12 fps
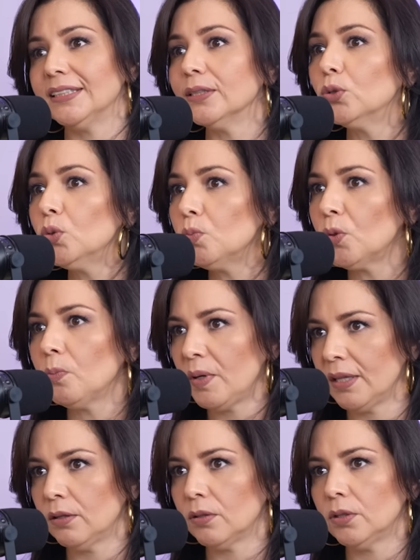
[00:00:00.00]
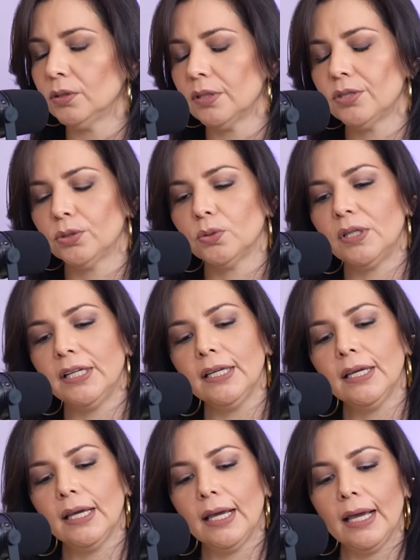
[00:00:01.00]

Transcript: Llegó un momento, Chuli,